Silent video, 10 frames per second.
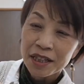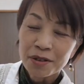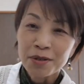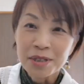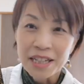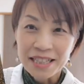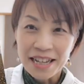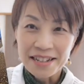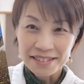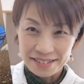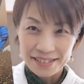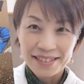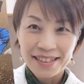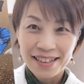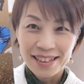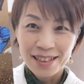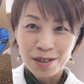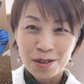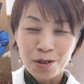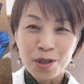菊之助さん。
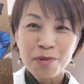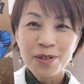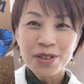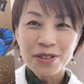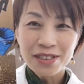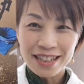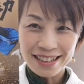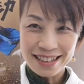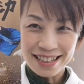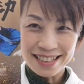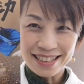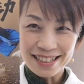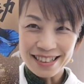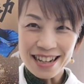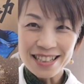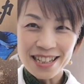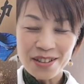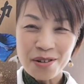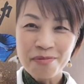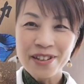とても美しかったです。男性
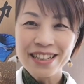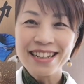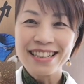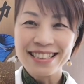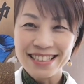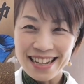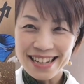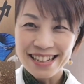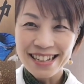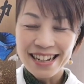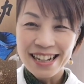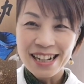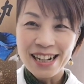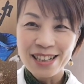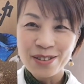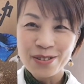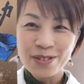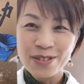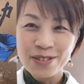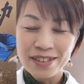とは思えないですね。あ
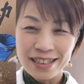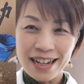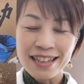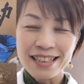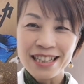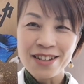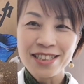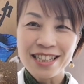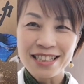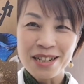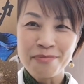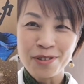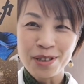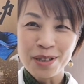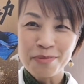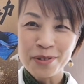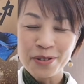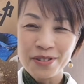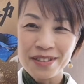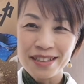のはいナウシカさんもとて
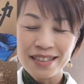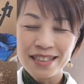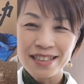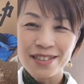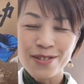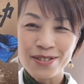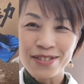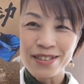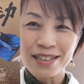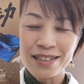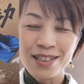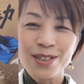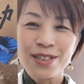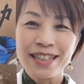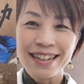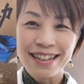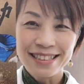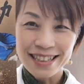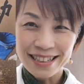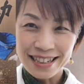もすごく純粋な
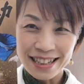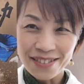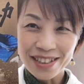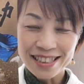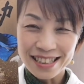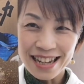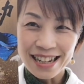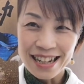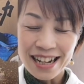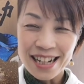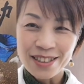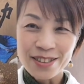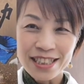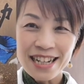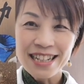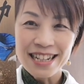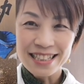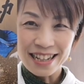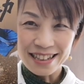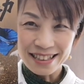感じが出ていましてクシャナ
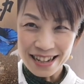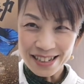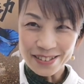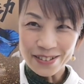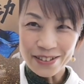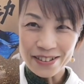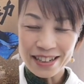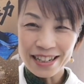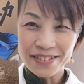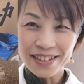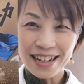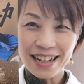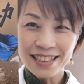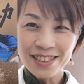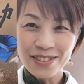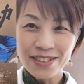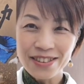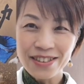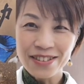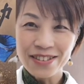さんねこれはちょっ
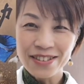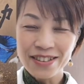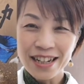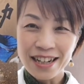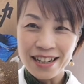と若